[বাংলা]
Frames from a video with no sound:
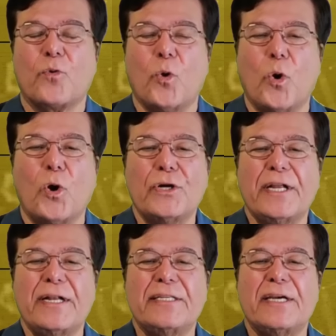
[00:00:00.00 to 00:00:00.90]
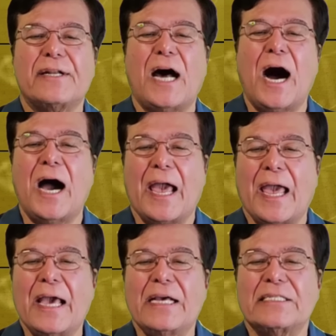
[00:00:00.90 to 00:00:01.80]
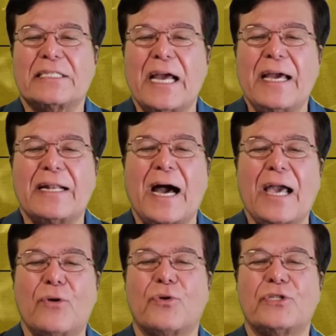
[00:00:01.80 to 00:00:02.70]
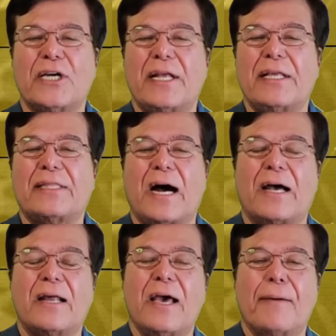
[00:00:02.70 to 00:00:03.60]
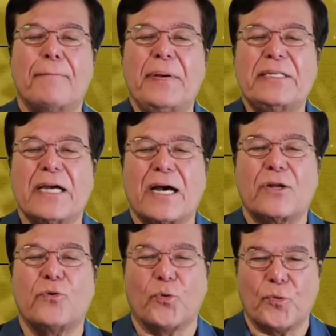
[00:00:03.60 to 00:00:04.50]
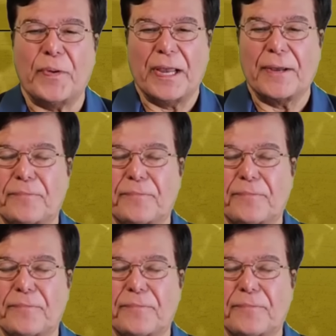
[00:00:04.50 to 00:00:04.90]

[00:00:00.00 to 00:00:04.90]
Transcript: কোর্টের যে রায় সেই রায় অনুযায়ী তার বিচার করবে